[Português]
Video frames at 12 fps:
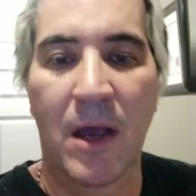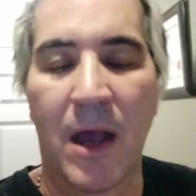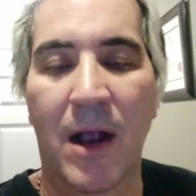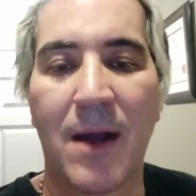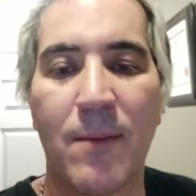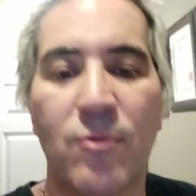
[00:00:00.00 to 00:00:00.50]

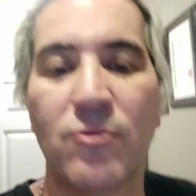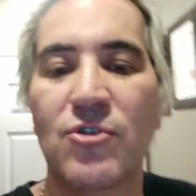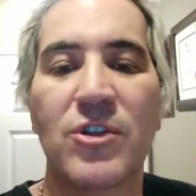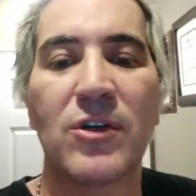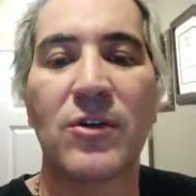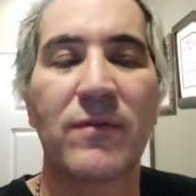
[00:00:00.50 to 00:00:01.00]
Acabou, o
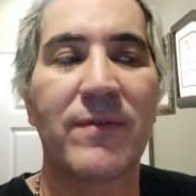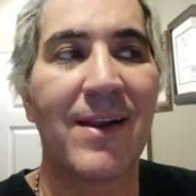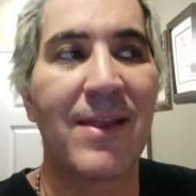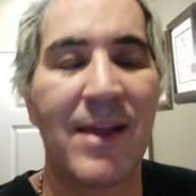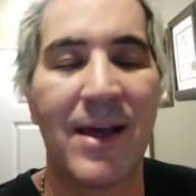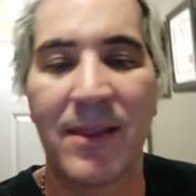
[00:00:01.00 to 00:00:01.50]
dinheiro não vale
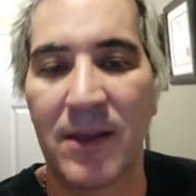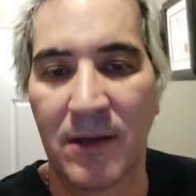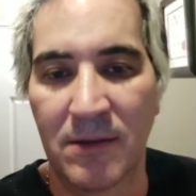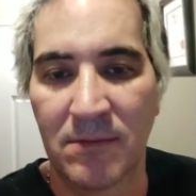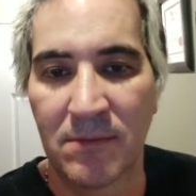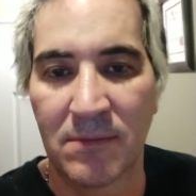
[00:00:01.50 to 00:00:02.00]
nada
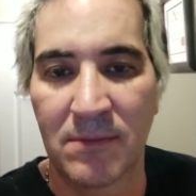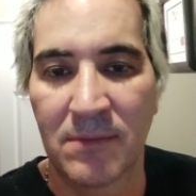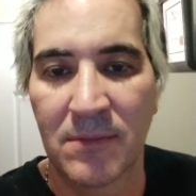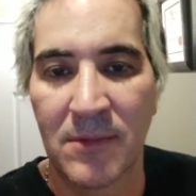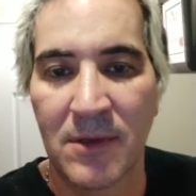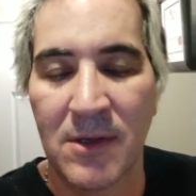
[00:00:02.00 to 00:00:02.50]

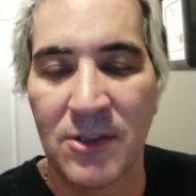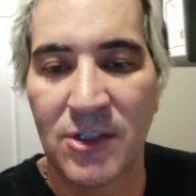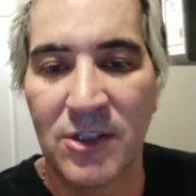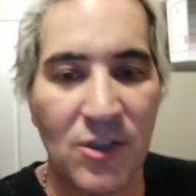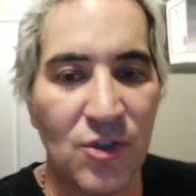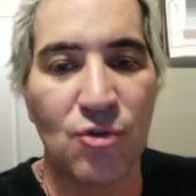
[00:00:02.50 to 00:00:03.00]

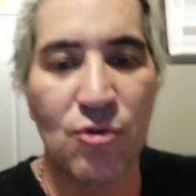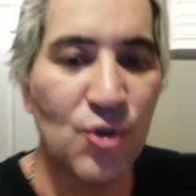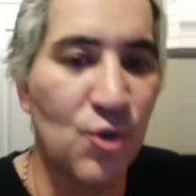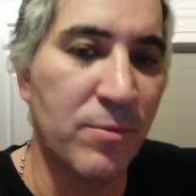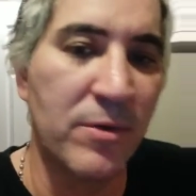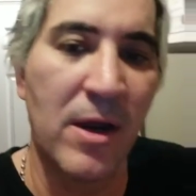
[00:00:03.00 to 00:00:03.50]
se a gente não
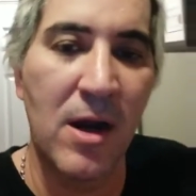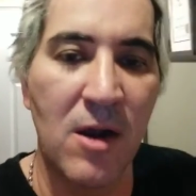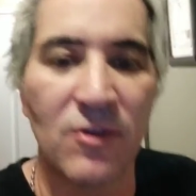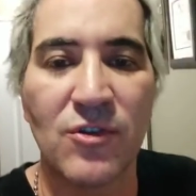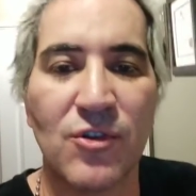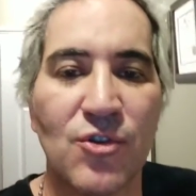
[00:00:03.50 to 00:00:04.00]
descobrir a
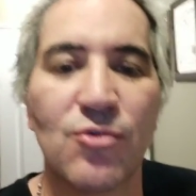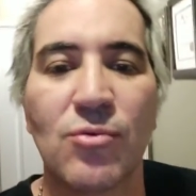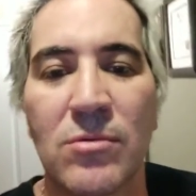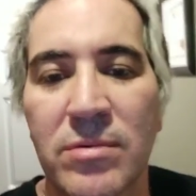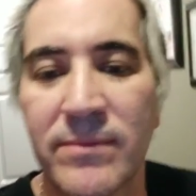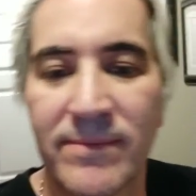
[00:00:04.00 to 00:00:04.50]
causa disso
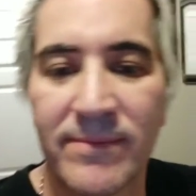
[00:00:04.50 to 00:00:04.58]
tudo.